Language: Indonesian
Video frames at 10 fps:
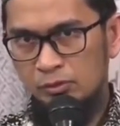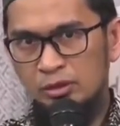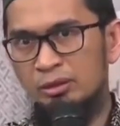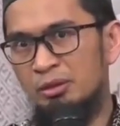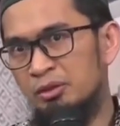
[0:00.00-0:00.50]

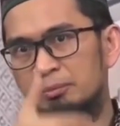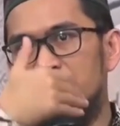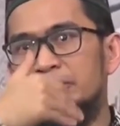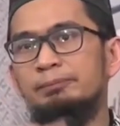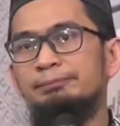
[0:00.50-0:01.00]
Saya datang, saya
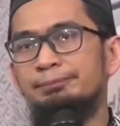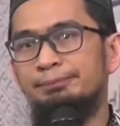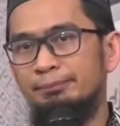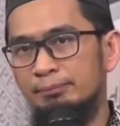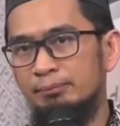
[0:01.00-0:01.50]
peluk.
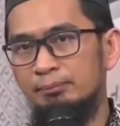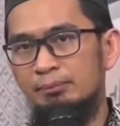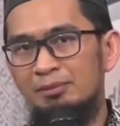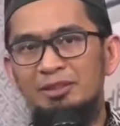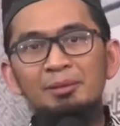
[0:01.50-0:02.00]

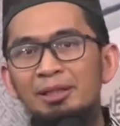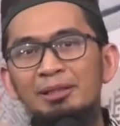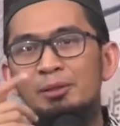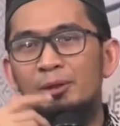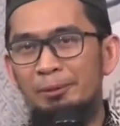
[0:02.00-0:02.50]
Saya temani
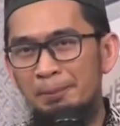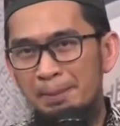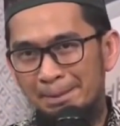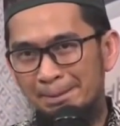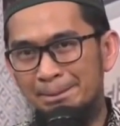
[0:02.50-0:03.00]
tidurnya.
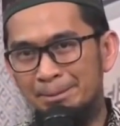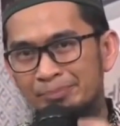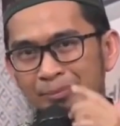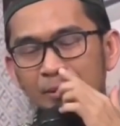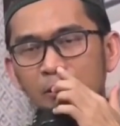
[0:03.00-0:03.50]

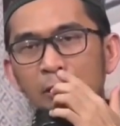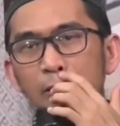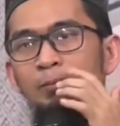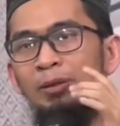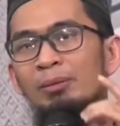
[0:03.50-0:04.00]

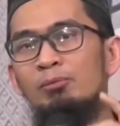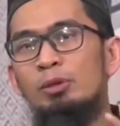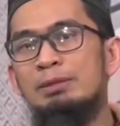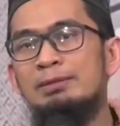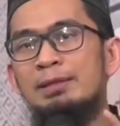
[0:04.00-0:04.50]
Itu
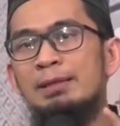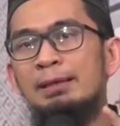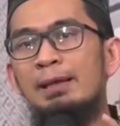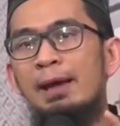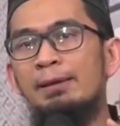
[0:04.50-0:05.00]
pertemuan saya
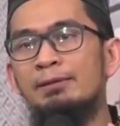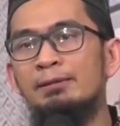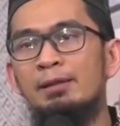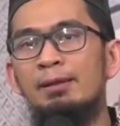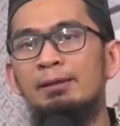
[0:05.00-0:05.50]
dengan ayah
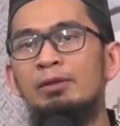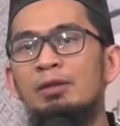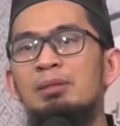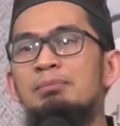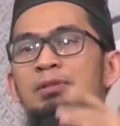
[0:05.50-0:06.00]
saya terakhir di
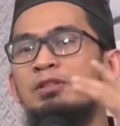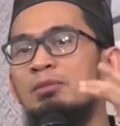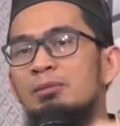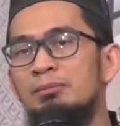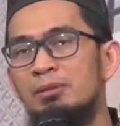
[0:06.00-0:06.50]
mimpi saya
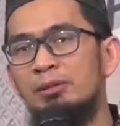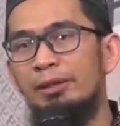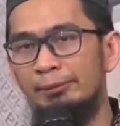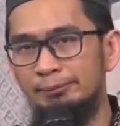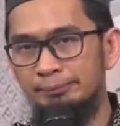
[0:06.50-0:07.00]
bermimpi
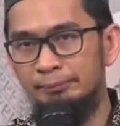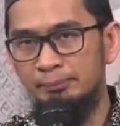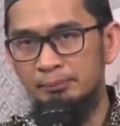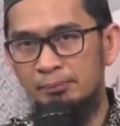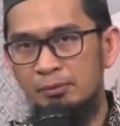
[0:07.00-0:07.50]
mulia.
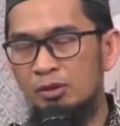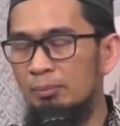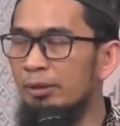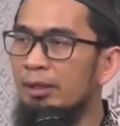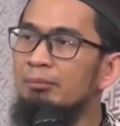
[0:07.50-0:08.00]
Sudah
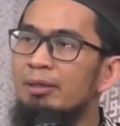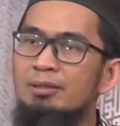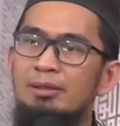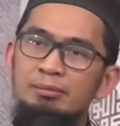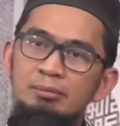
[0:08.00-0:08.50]
pakai
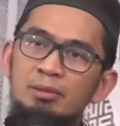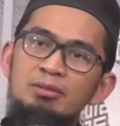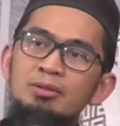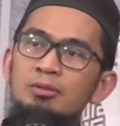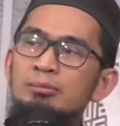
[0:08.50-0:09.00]
kemeja,
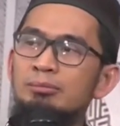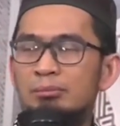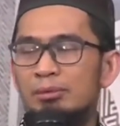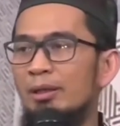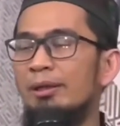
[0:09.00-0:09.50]
tersenyum,
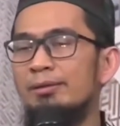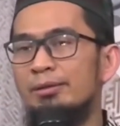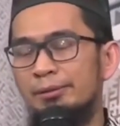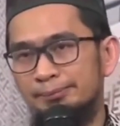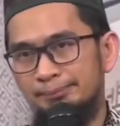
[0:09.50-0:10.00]
mendadahi
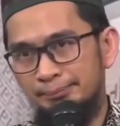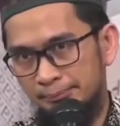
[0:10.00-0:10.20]
saya.